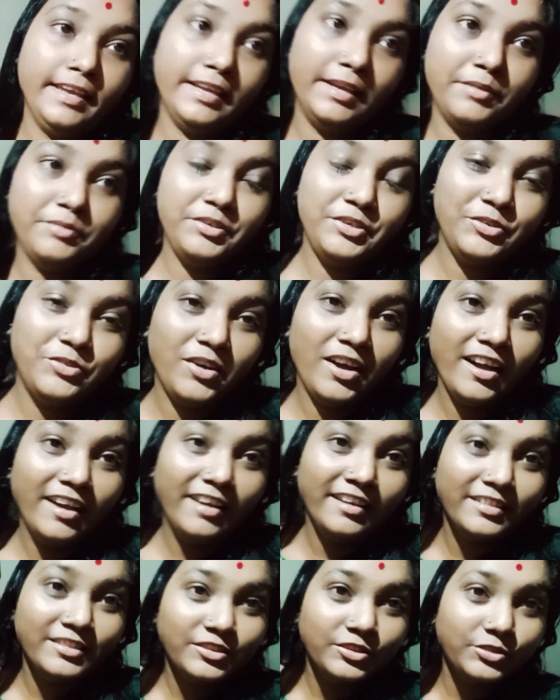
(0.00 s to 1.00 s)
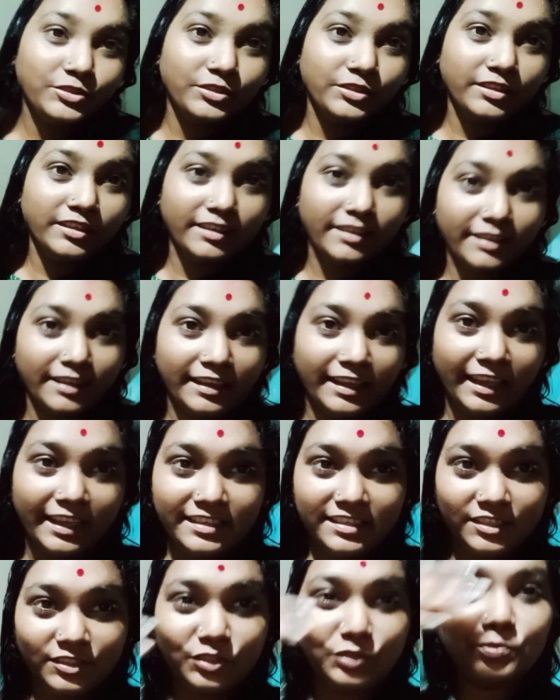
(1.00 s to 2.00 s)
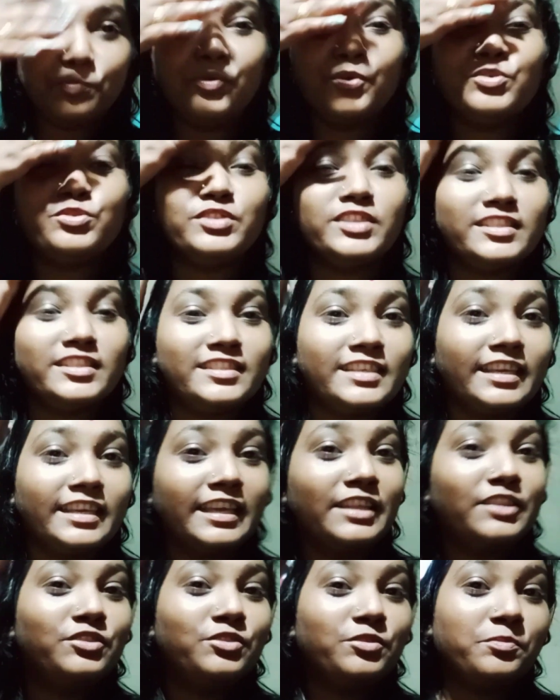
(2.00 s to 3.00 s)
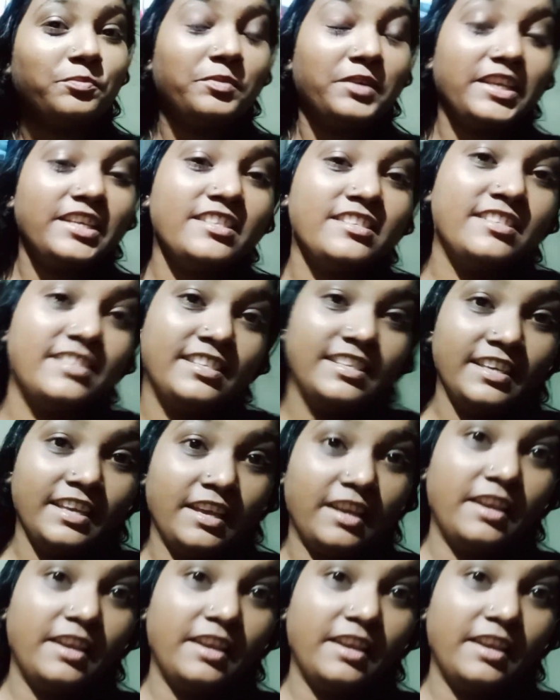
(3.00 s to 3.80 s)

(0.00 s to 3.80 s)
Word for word: এভরিওয়ান তো এসে তো পৌঁছেছি কিন্তু বৃষ্টি